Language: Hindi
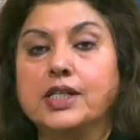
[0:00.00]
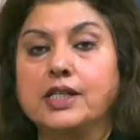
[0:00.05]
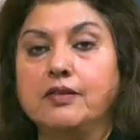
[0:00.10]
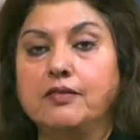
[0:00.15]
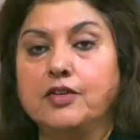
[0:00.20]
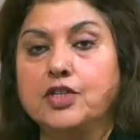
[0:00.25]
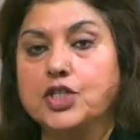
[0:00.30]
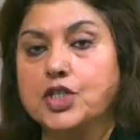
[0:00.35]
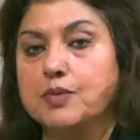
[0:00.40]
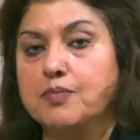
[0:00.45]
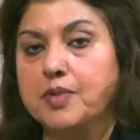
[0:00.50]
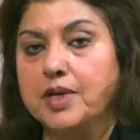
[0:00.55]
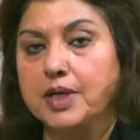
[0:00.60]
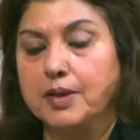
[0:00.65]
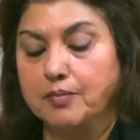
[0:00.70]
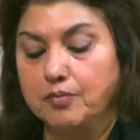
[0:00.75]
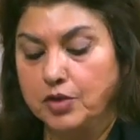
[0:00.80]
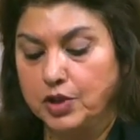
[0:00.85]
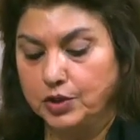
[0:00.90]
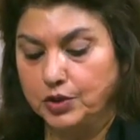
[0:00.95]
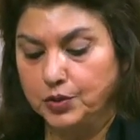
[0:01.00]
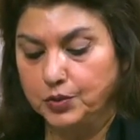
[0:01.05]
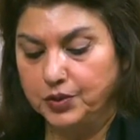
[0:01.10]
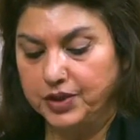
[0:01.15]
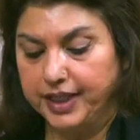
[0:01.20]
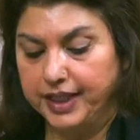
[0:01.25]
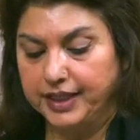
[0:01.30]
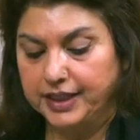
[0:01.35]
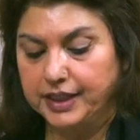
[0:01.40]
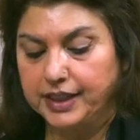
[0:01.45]
टेलीविजन पर
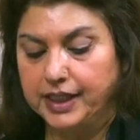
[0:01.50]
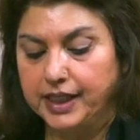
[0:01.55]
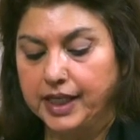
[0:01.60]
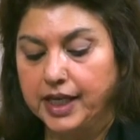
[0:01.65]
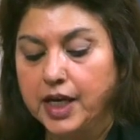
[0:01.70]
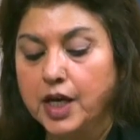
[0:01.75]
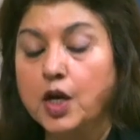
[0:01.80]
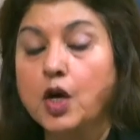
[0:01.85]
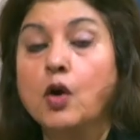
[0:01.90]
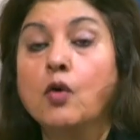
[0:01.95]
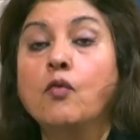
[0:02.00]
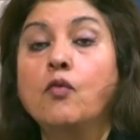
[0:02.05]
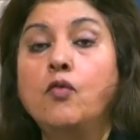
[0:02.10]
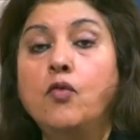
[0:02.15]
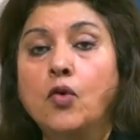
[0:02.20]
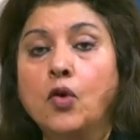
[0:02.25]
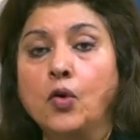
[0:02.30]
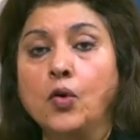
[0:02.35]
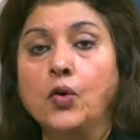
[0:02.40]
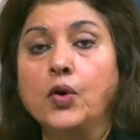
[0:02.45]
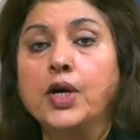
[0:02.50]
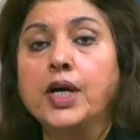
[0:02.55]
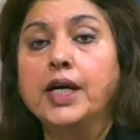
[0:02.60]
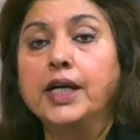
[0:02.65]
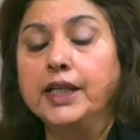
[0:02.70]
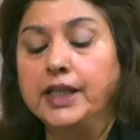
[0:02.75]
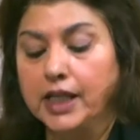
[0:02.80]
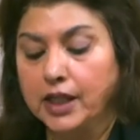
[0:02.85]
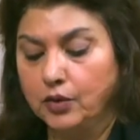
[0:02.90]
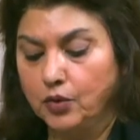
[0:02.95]
मौजूद रहती हैं वो
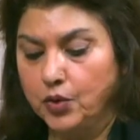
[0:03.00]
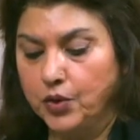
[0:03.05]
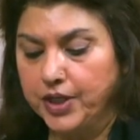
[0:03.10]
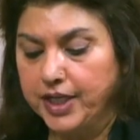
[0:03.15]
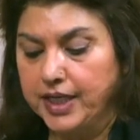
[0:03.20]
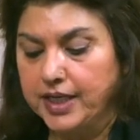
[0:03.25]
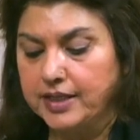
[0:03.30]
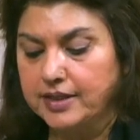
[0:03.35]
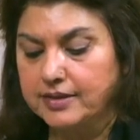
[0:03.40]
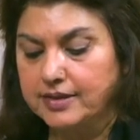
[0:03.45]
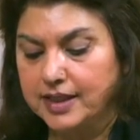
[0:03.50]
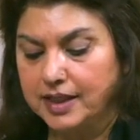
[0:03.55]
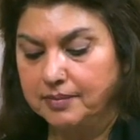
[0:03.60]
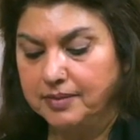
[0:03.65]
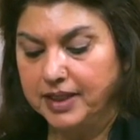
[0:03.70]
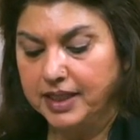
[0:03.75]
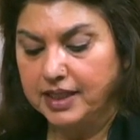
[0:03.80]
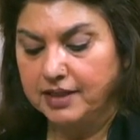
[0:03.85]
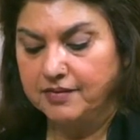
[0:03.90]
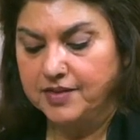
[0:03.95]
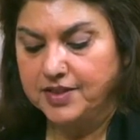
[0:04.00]
या कोई सबका